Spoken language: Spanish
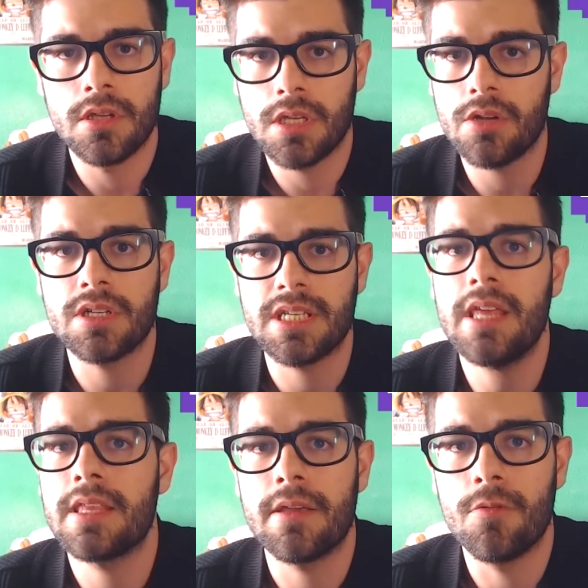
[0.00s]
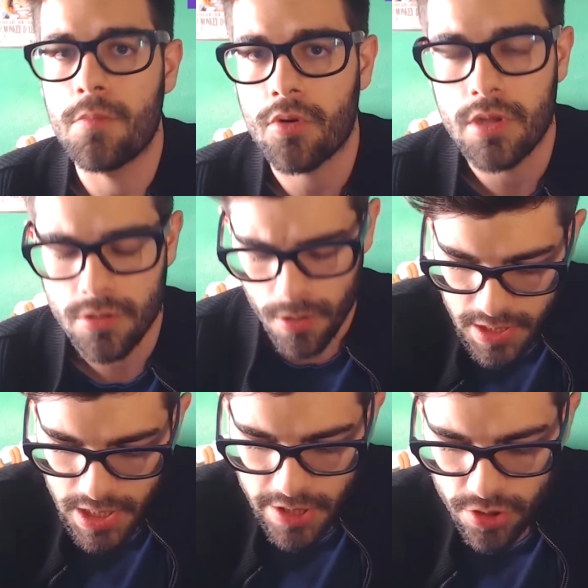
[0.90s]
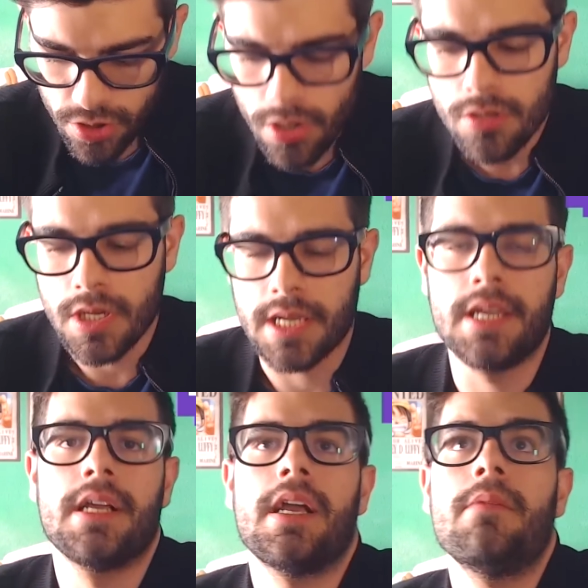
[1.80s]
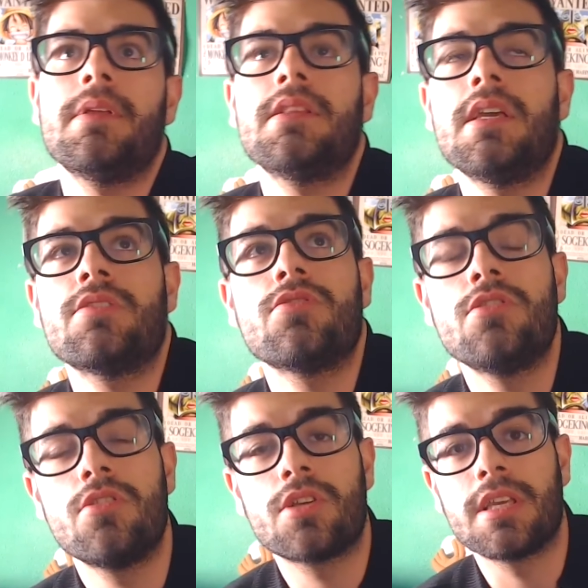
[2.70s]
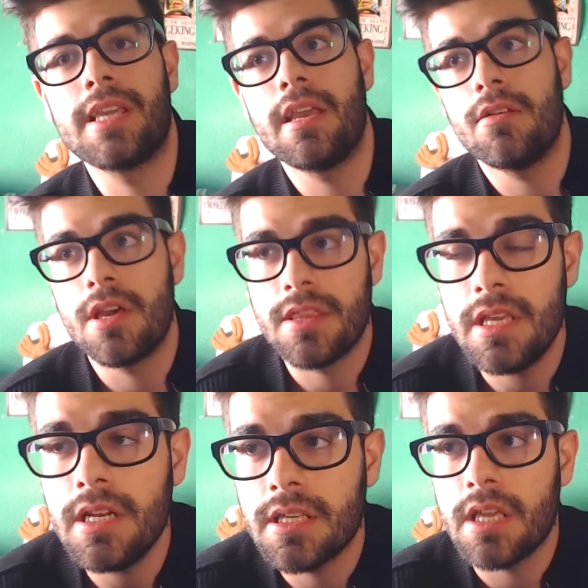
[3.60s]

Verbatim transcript: Quiero que sea de un poco de todo. Y eso es todo. Eh, realmente eso es lo que quiero decir.